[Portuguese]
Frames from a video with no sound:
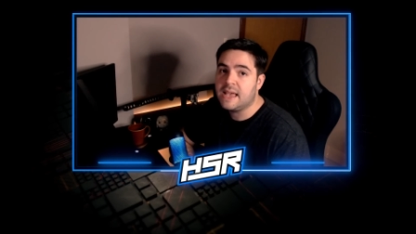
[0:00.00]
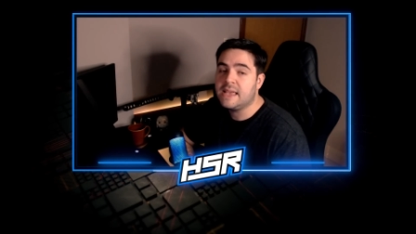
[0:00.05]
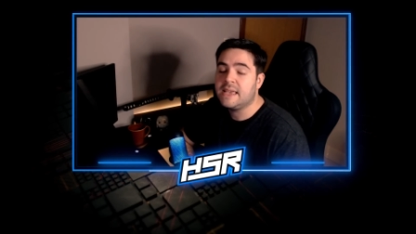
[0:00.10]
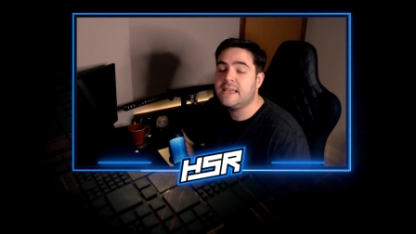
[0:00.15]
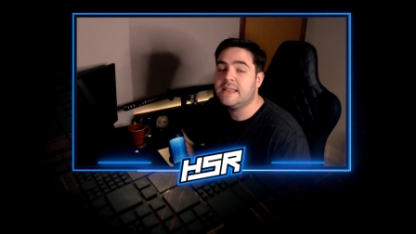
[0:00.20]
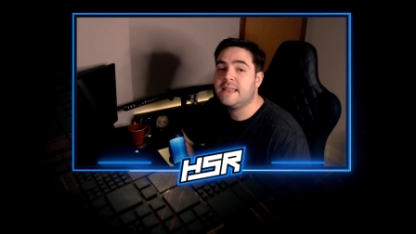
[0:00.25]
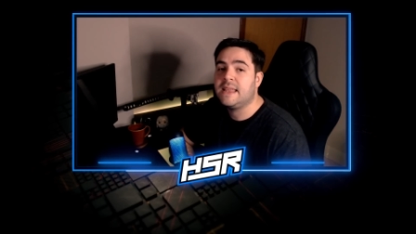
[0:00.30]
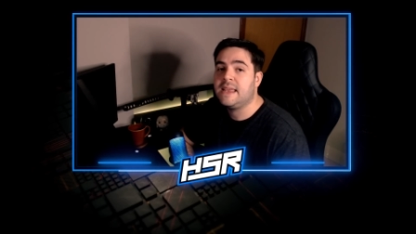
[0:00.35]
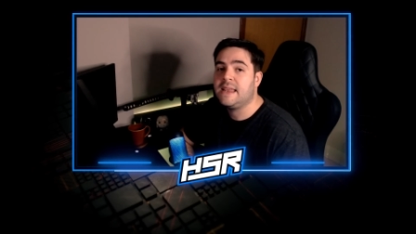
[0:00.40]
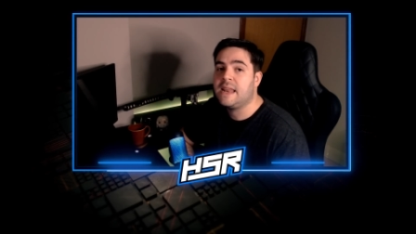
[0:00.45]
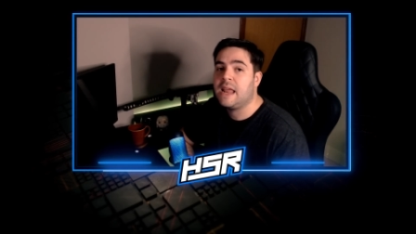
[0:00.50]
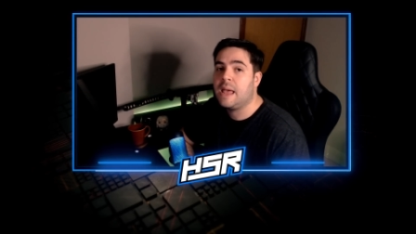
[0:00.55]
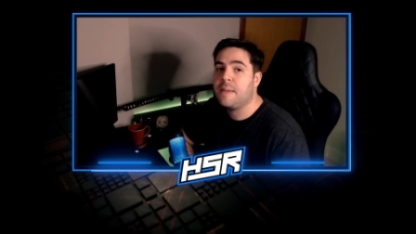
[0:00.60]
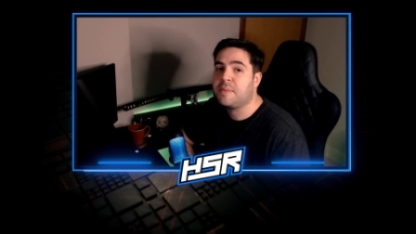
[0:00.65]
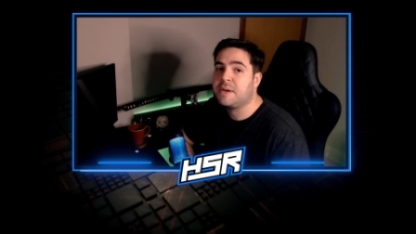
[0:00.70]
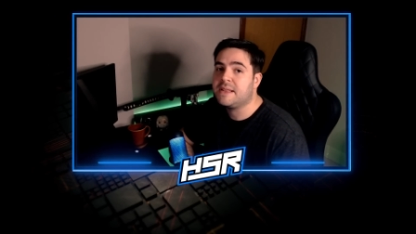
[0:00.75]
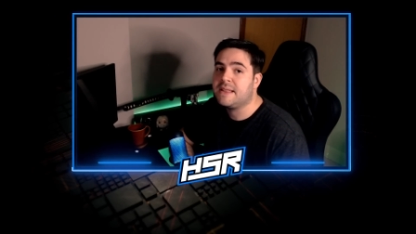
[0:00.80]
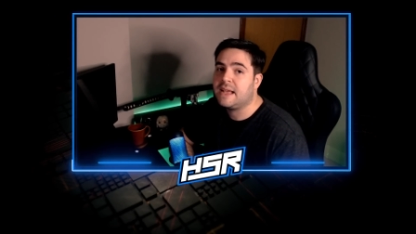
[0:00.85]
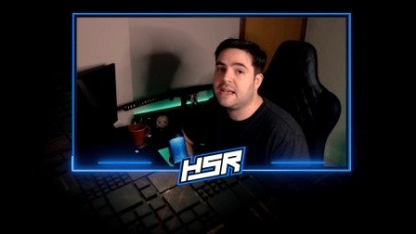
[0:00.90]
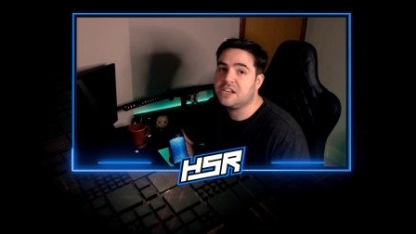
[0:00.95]
que tem na
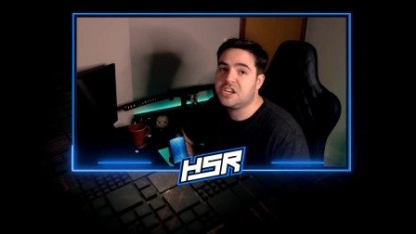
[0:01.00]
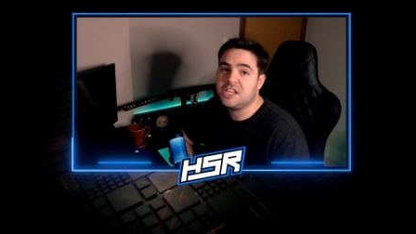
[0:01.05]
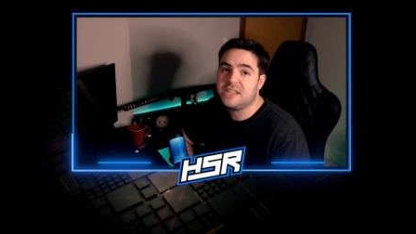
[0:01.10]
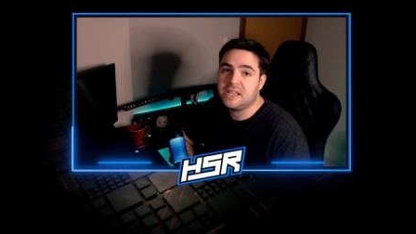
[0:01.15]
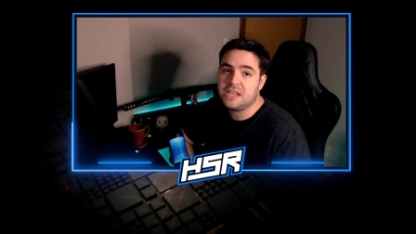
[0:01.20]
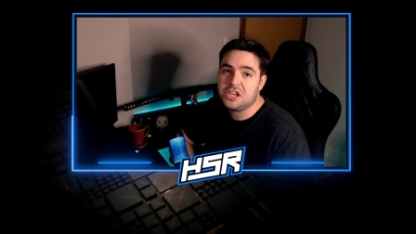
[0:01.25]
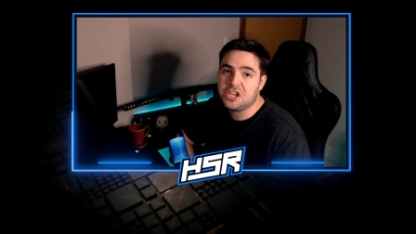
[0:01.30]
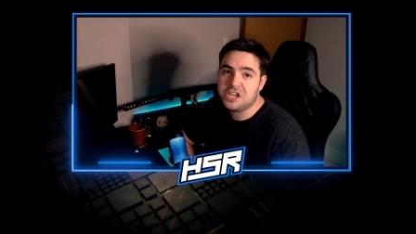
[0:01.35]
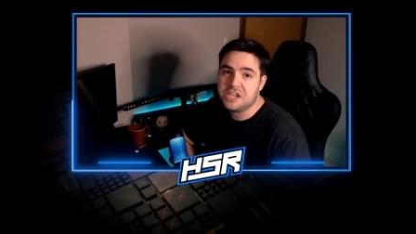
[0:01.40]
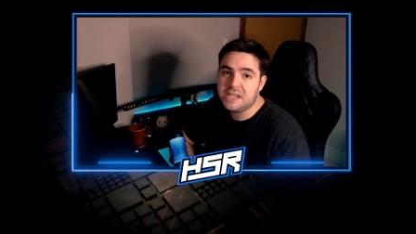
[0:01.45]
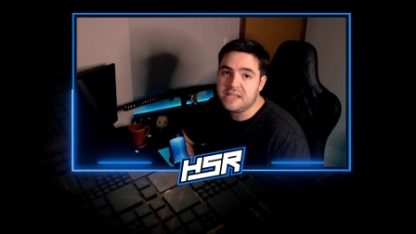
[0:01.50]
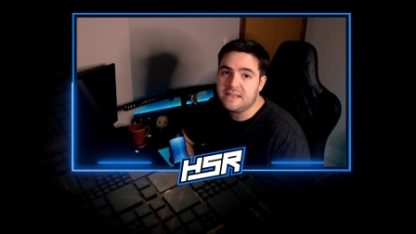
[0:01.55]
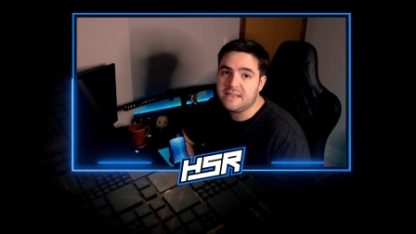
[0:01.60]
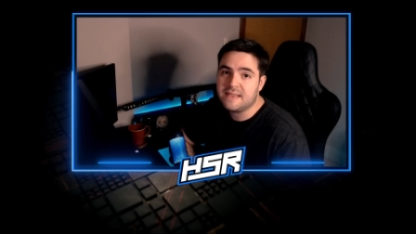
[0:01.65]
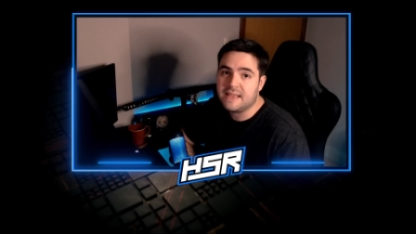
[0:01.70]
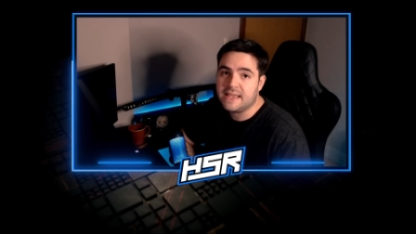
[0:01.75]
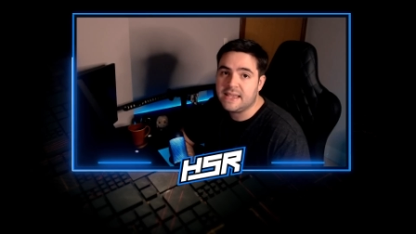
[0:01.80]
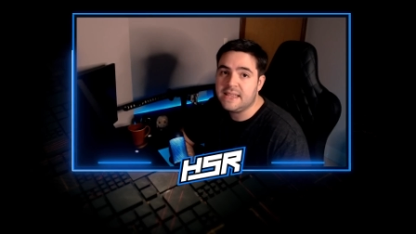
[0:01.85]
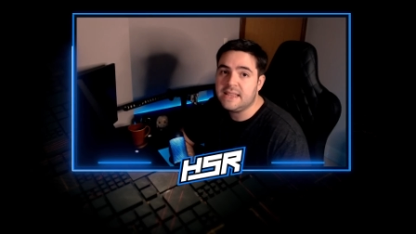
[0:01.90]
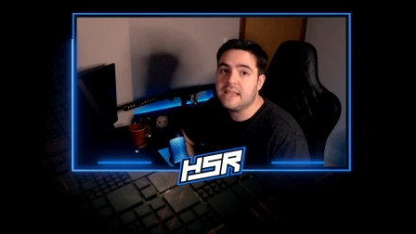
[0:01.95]
época da GTX
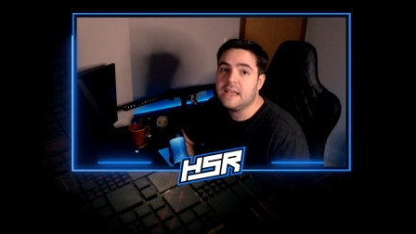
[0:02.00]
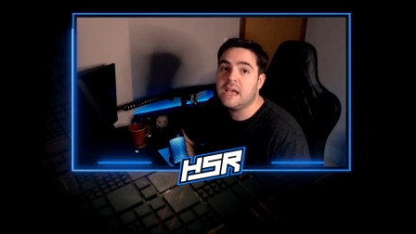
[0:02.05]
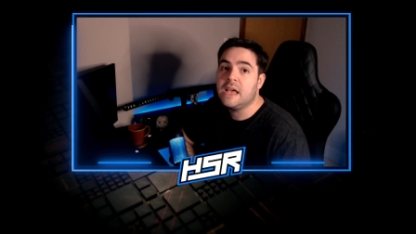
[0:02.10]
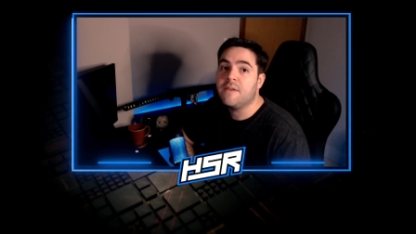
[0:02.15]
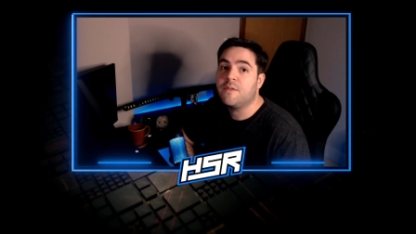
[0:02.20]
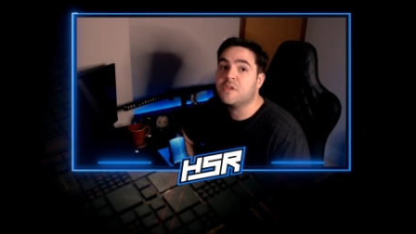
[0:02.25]
ainda,